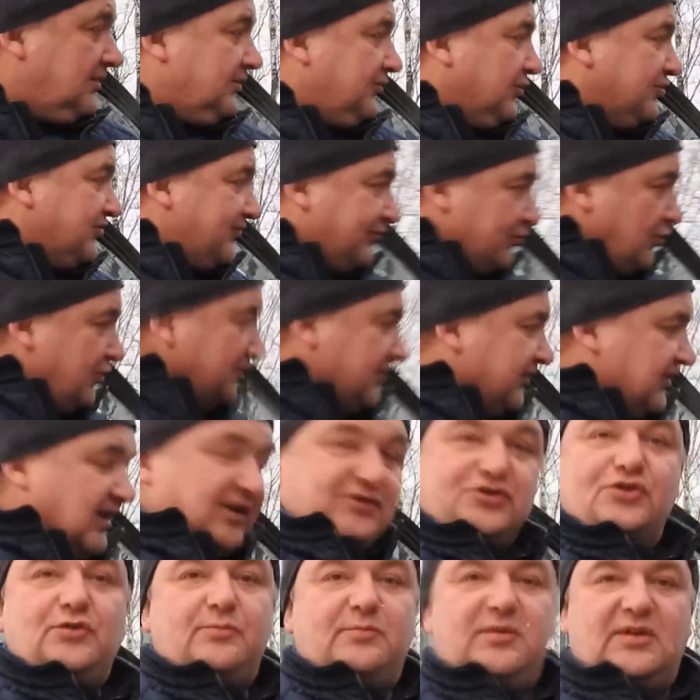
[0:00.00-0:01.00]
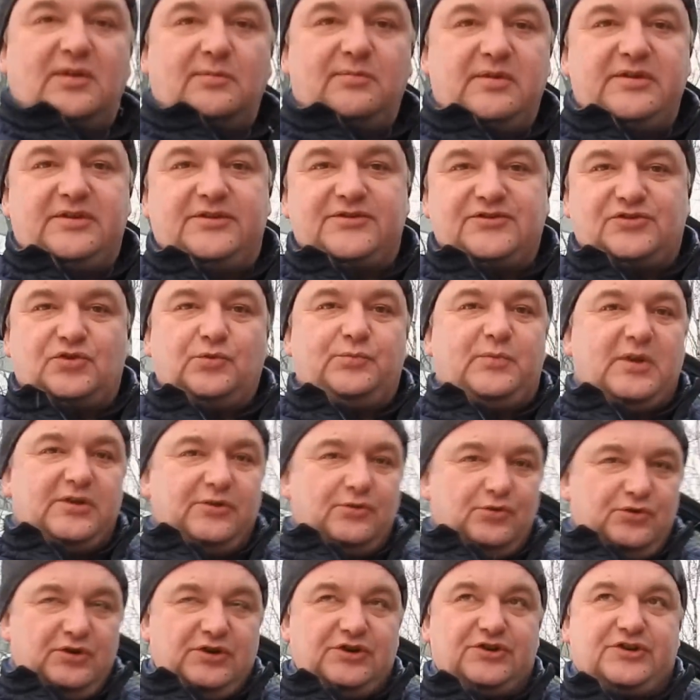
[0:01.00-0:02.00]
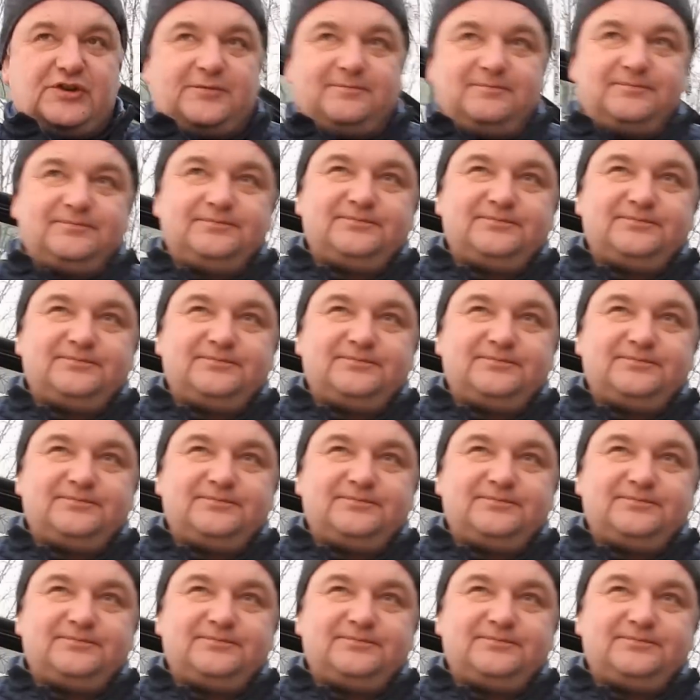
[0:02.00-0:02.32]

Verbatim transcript: То есть все это должно было быть на ступеньку ниже.